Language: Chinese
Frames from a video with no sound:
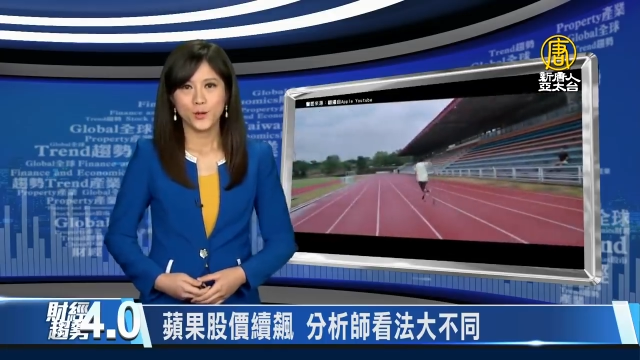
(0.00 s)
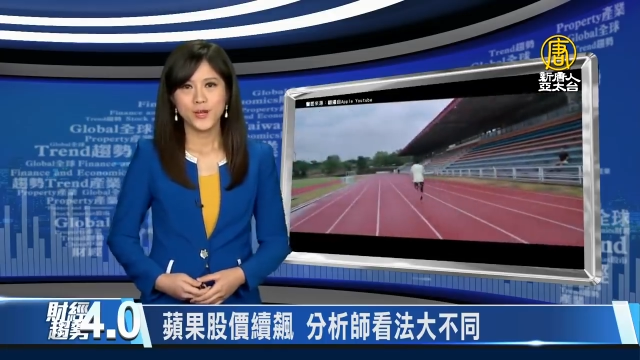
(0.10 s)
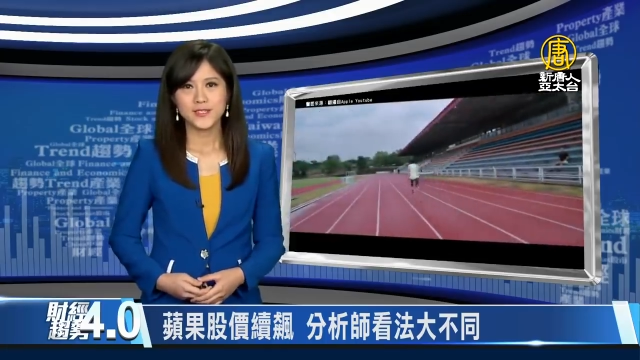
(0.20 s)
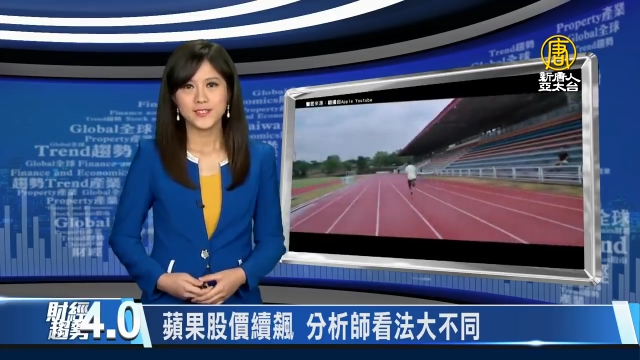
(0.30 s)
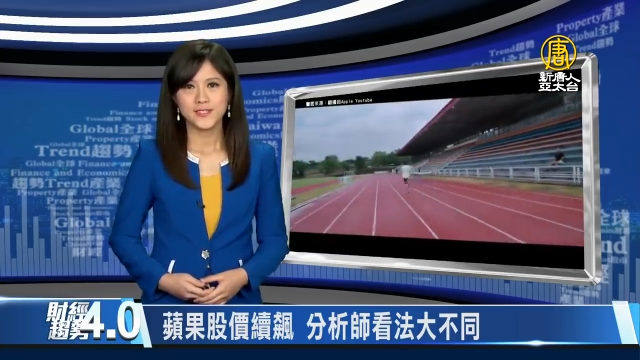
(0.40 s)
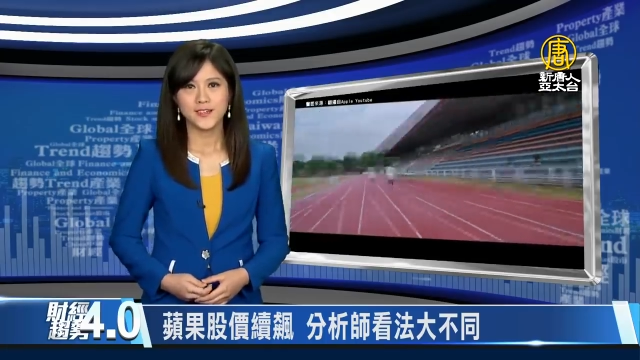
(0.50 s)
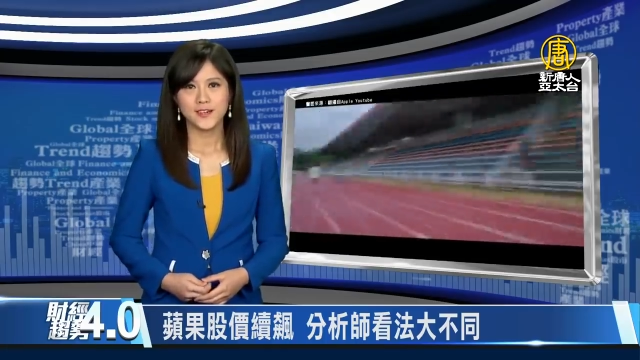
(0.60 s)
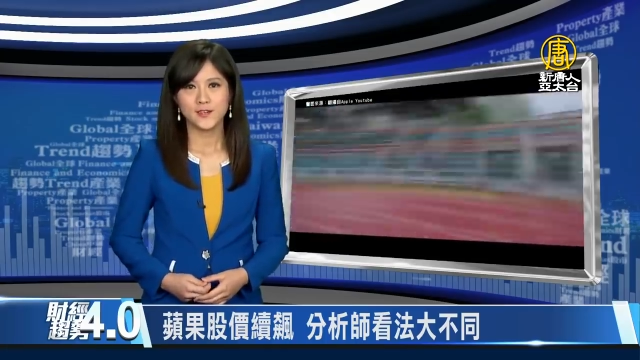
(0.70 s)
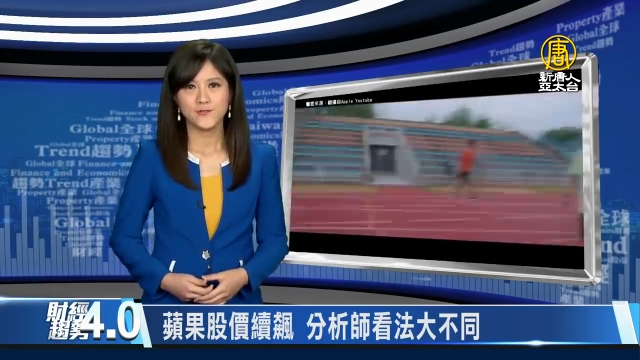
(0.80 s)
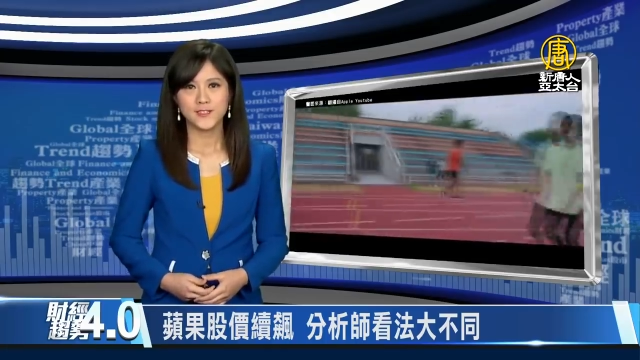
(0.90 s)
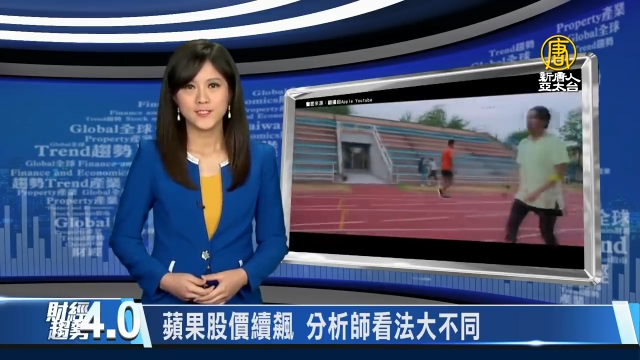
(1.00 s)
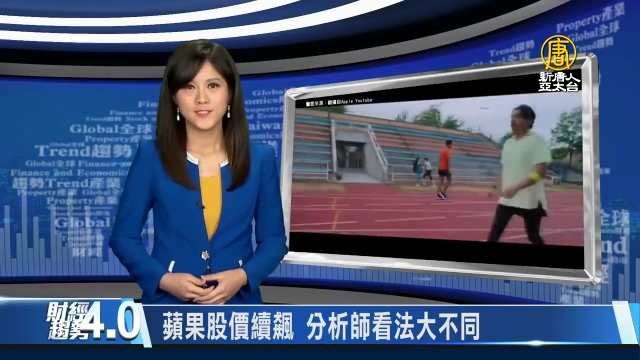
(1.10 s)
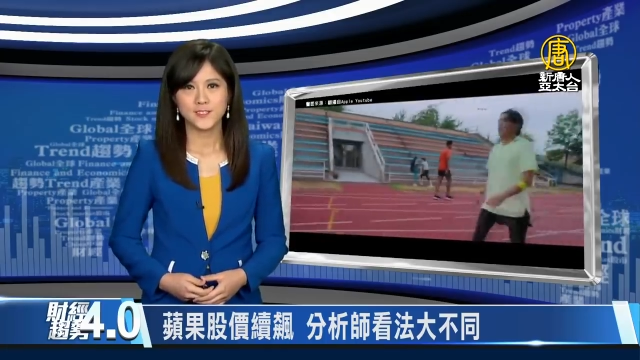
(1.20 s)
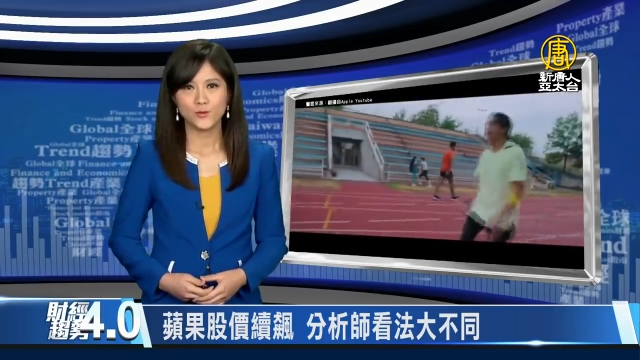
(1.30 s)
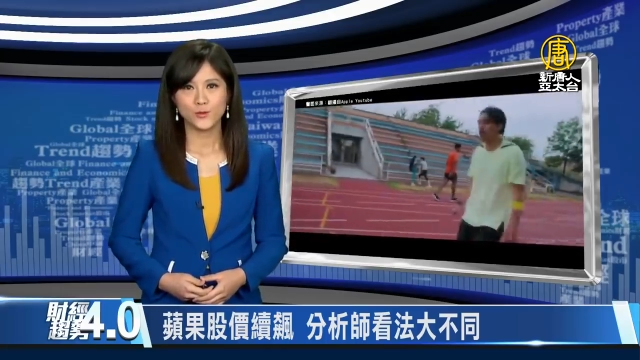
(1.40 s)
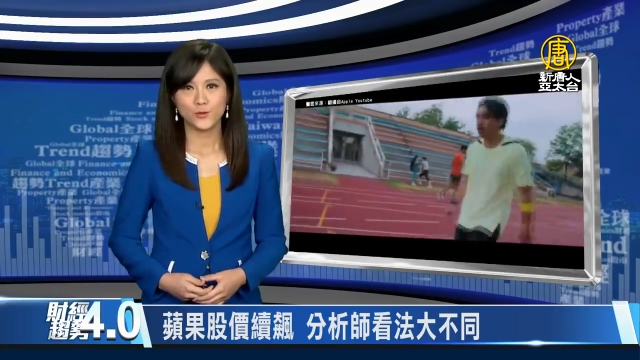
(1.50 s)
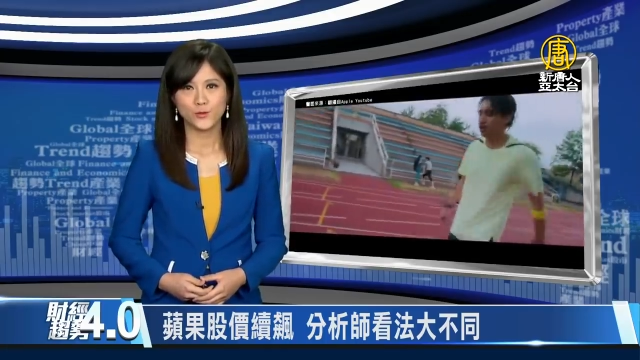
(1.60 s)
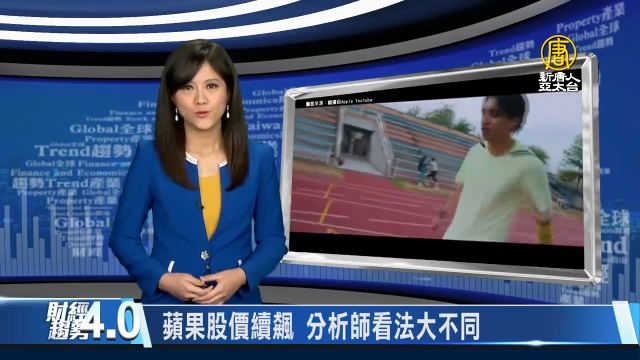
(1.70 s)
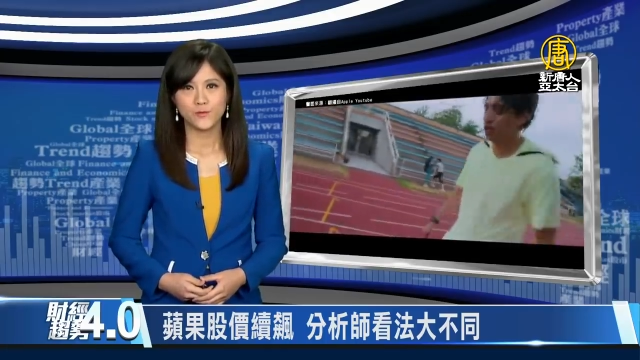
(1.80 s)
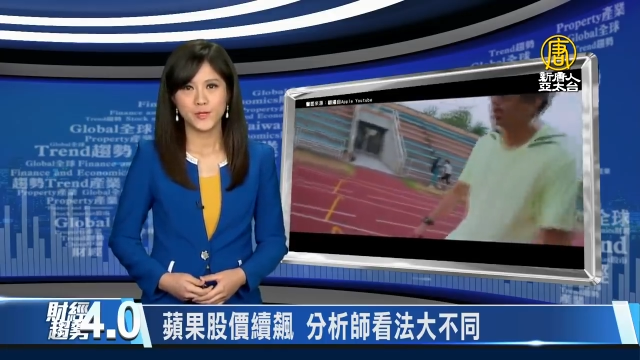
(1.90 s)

花旗银行分析师预估，